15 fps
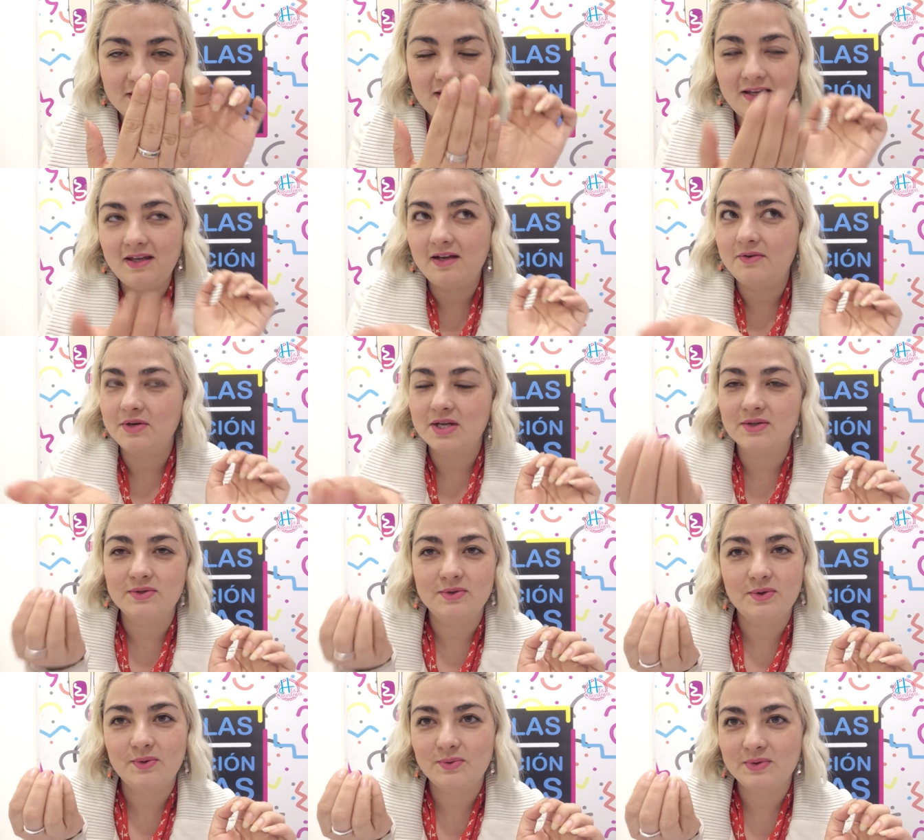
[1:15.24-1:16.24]
y
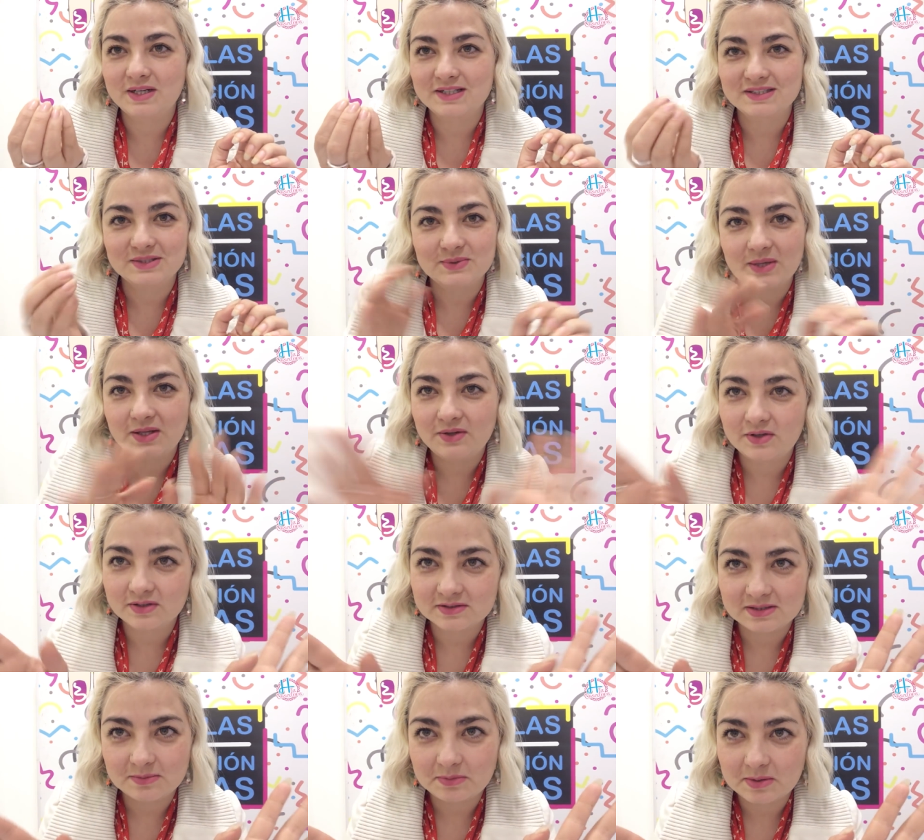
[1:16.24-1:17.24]
abriendo un
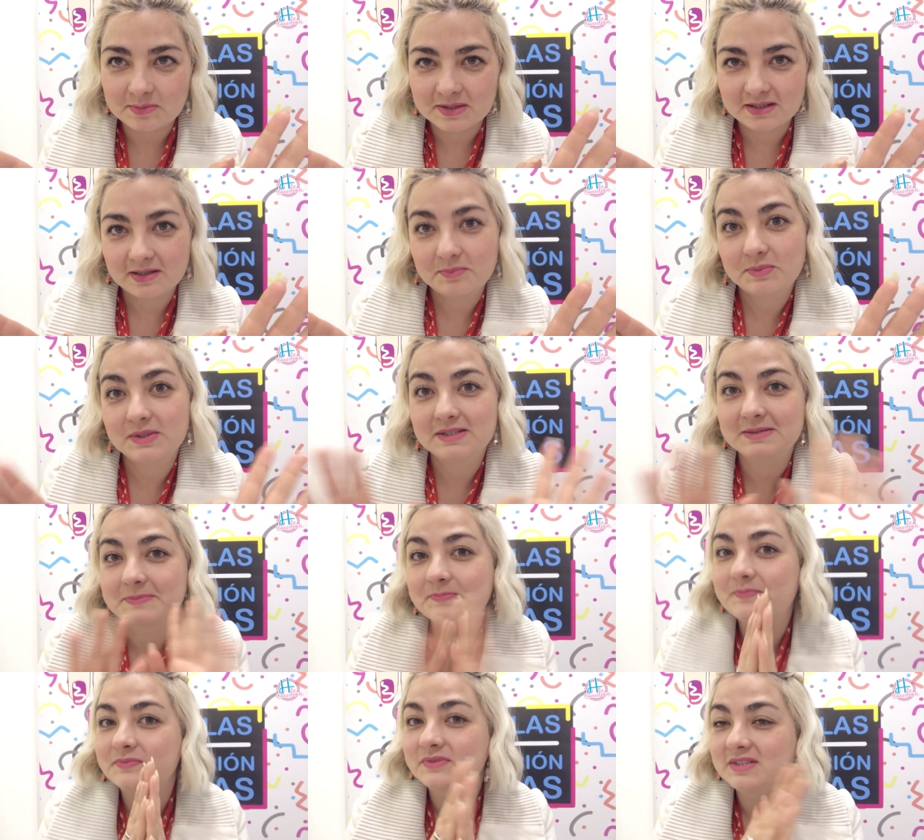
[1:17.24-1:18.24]
archivador simplemente pues
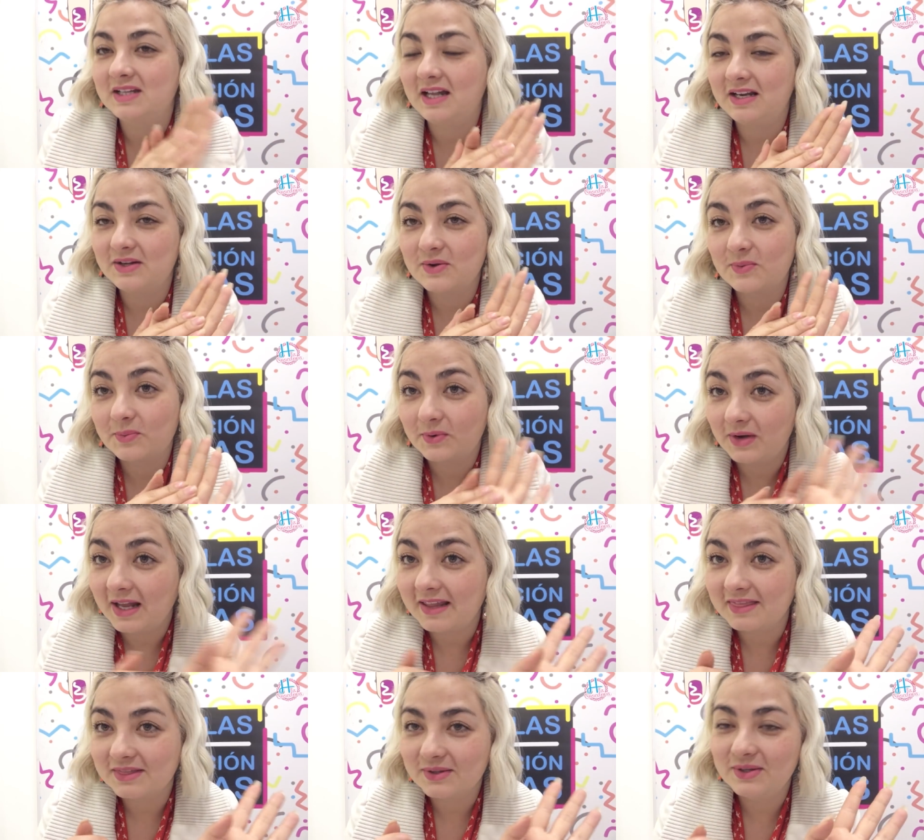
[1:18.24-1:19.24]
salió
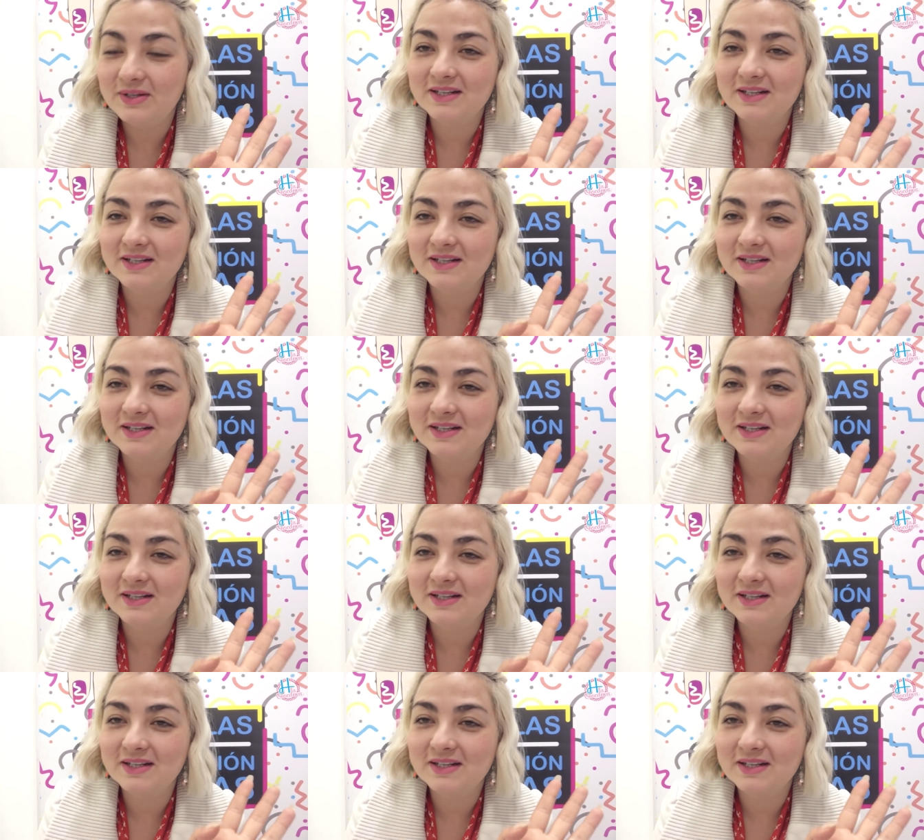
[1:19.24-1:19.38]
volando,